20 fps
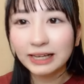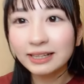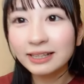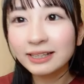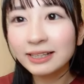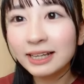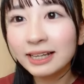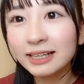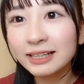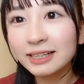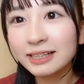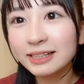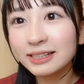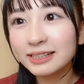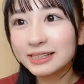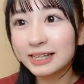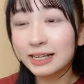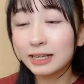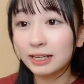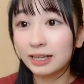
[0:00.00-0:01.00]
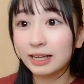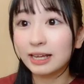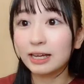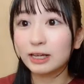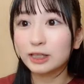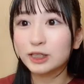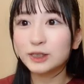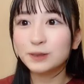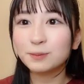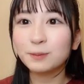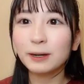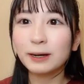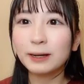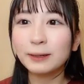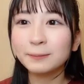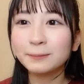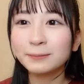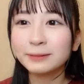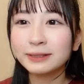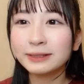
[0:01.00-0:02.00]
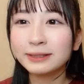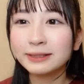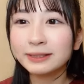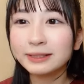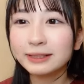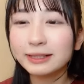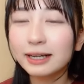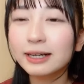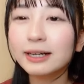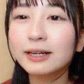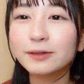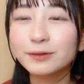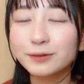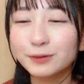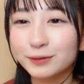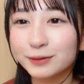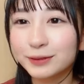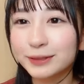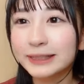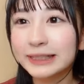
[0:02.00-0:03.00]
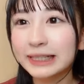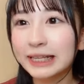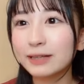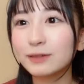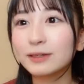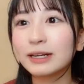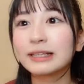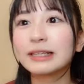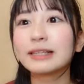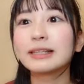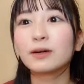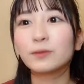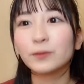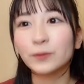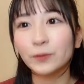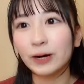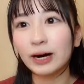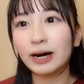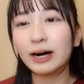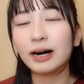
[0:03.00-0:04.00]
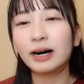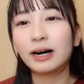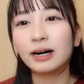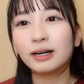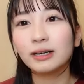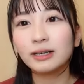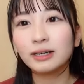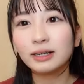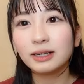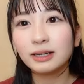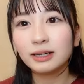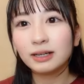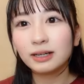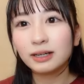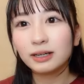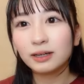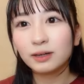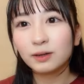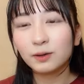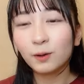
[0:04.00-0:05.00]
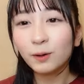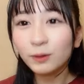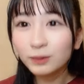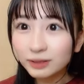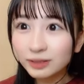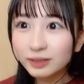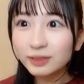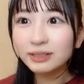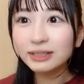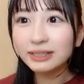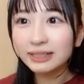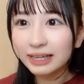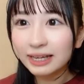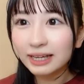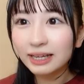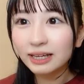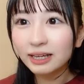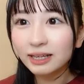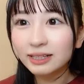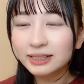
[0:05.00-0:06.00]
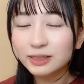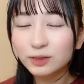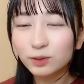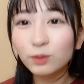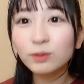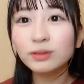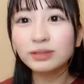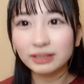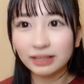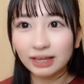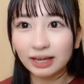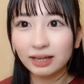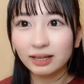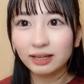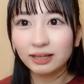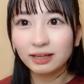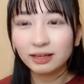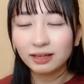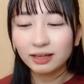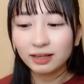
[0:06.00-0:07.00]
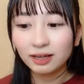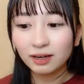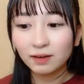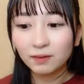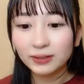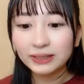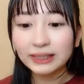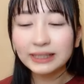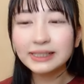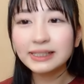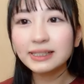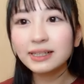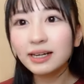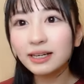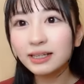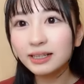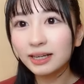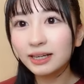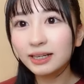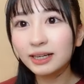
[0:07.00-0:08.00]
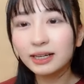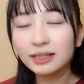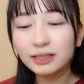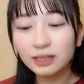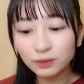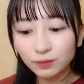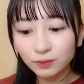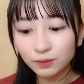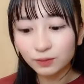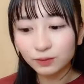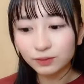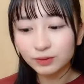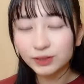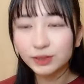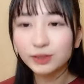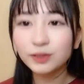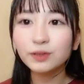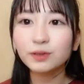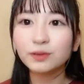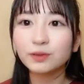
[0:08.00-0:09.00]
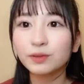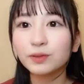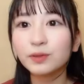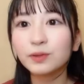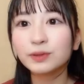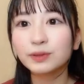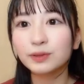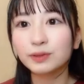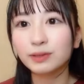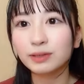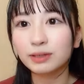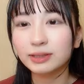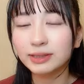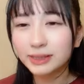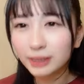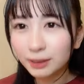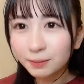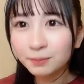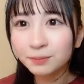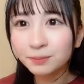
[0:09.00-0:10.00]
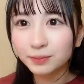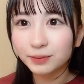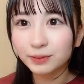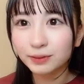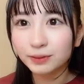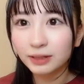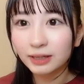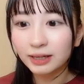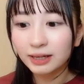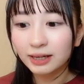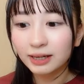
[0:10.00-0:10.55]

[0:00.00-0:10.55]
3年生で一番仲良くしてくれてた子が本当にねすごくて私がいない間の授業のノートとか全部